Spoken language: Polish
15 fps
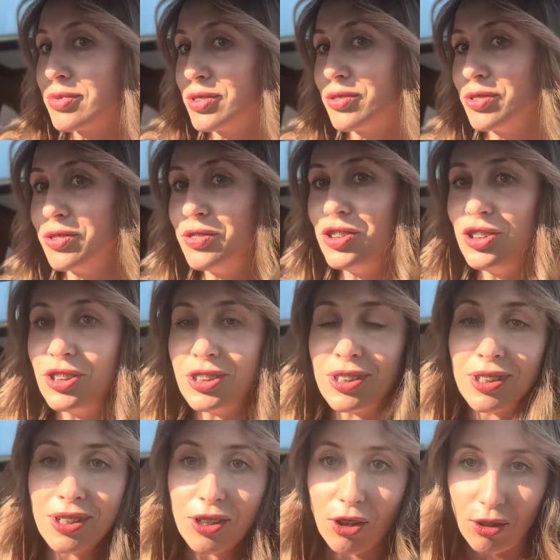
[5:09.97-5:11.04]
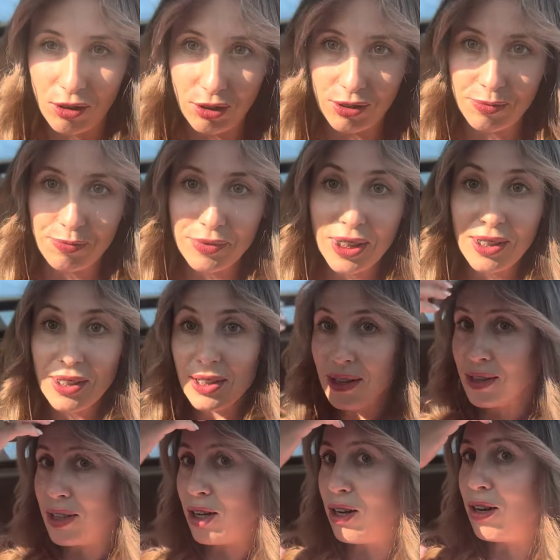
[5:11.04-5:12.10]
Wy widzicie ten kolor?
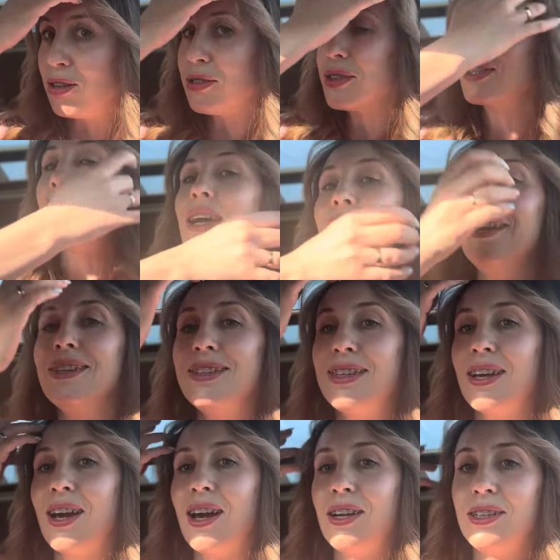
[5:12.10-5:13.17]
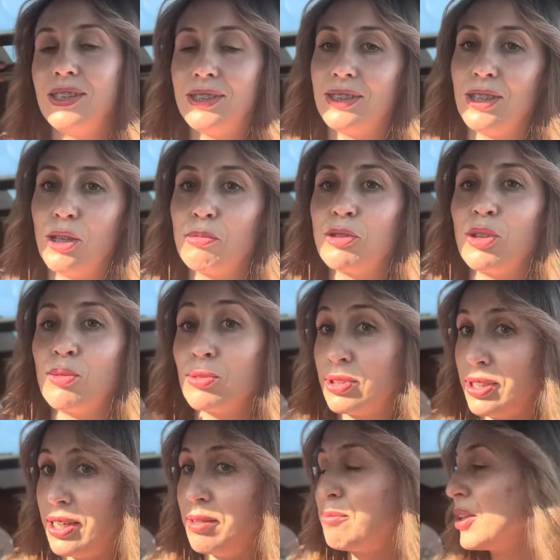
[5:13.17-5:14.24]
No, genialny,
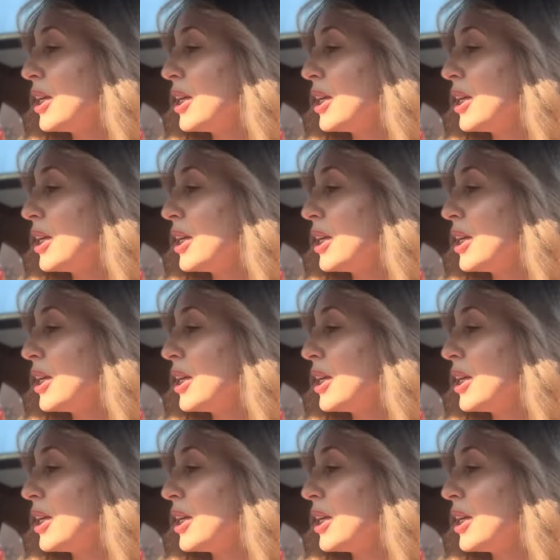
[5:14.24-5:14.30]
absolutnie.